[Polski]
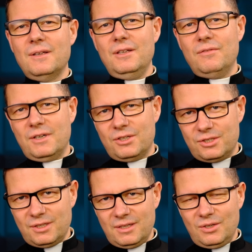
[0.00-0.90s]
I
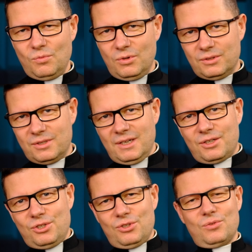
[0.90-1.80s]
wreszcie Łotr na
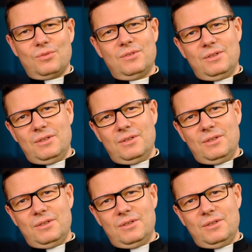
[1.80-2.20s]
krzyżu.